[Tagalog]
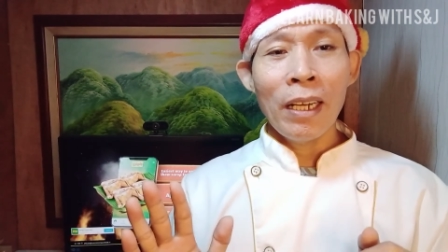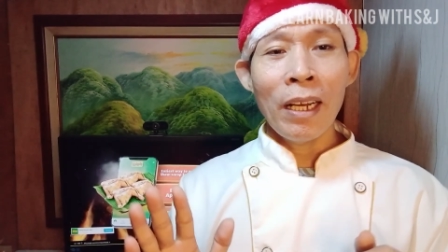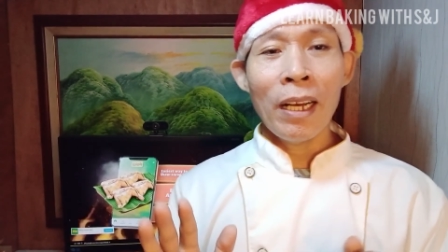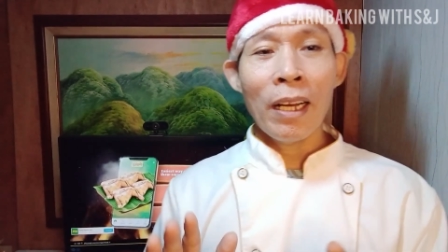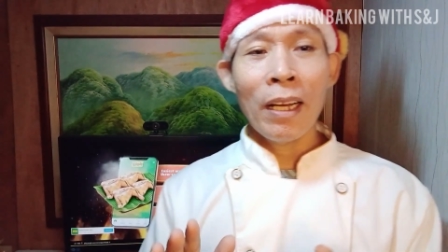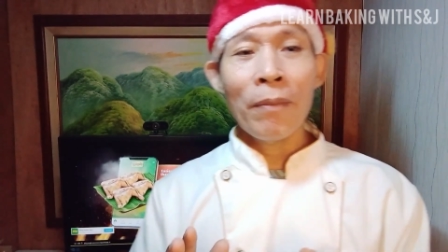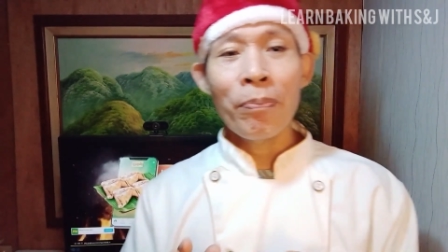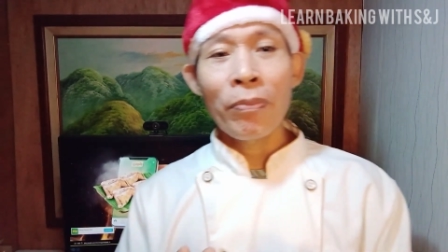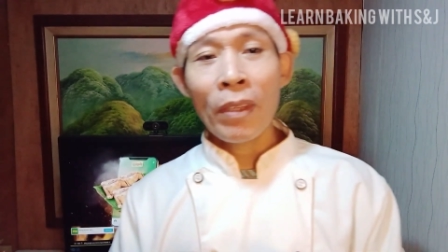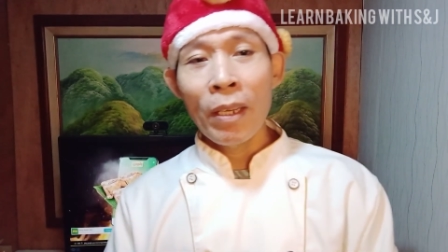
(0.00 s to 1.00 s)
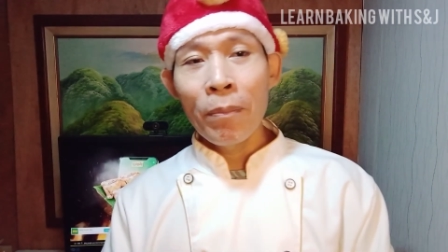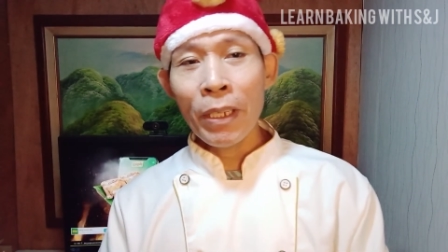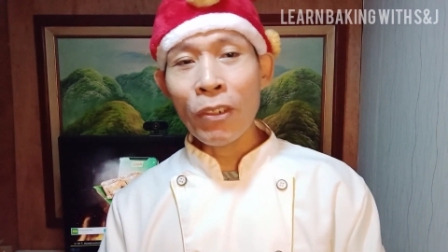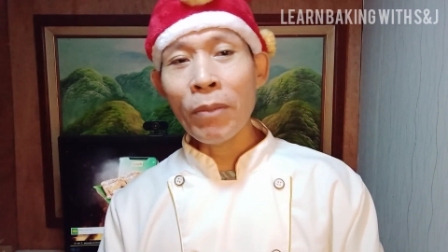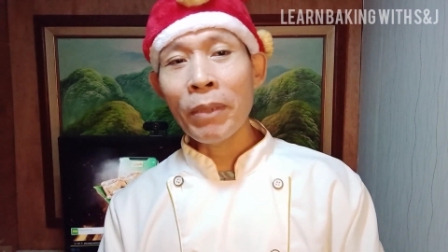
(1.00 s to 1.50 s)
uh,
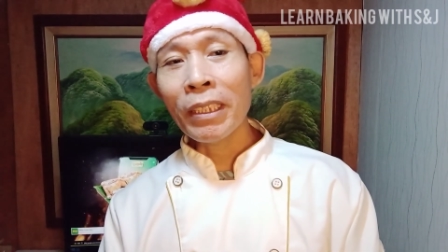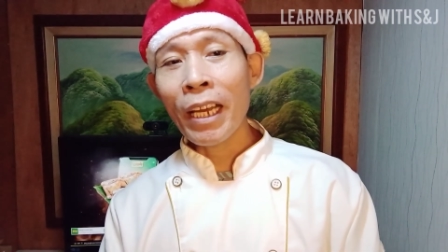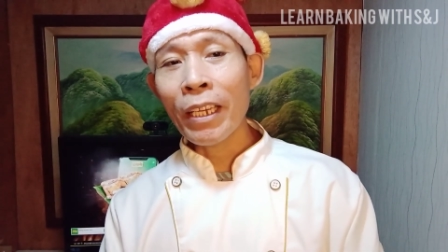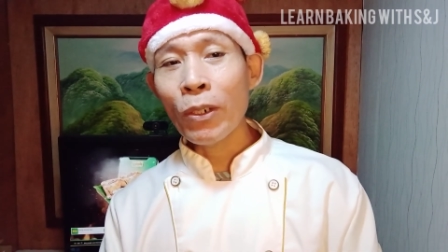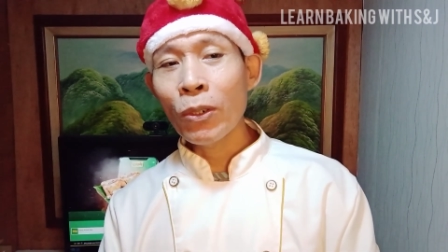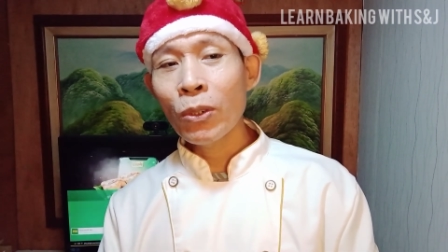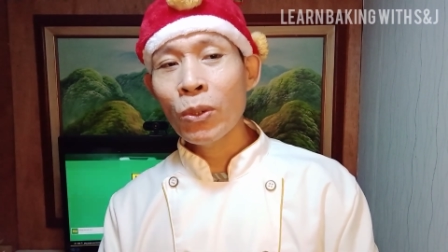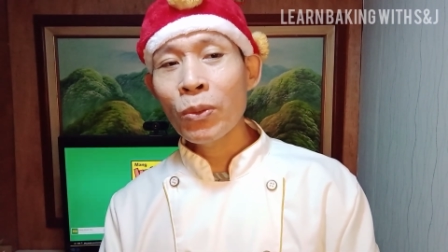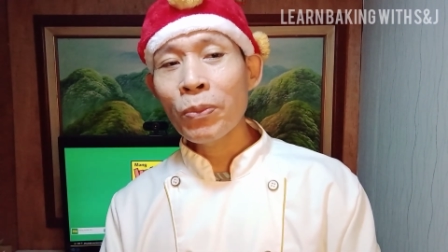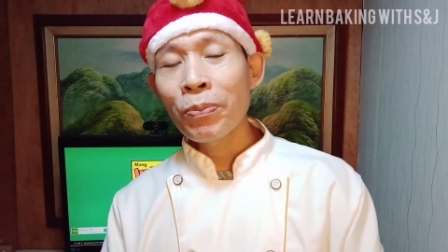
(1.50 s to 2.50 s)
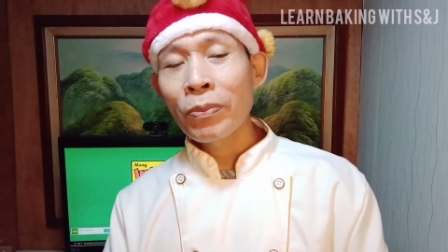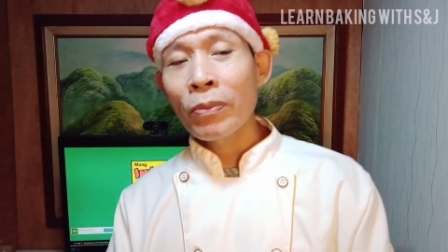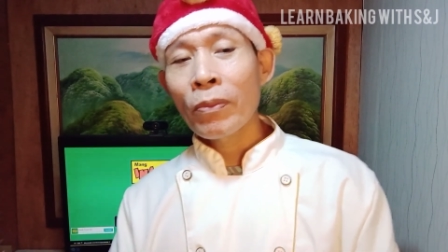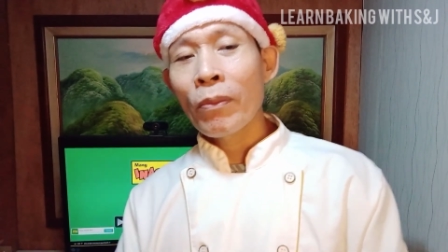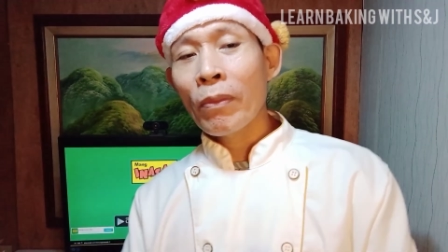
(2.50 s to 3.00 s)
meron naman tayong
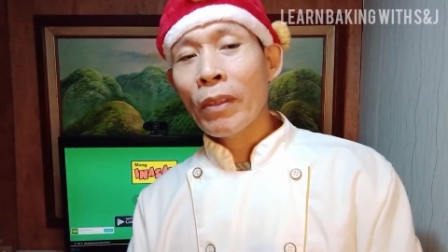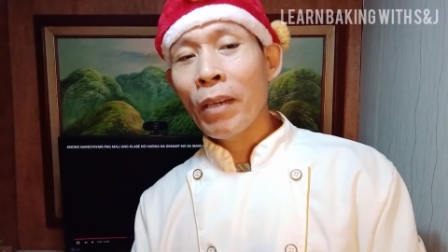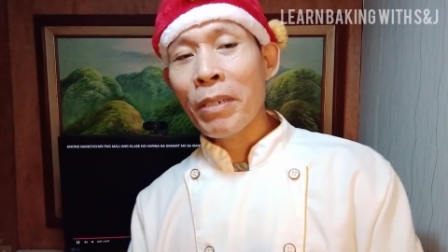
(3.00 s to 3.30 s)
uh,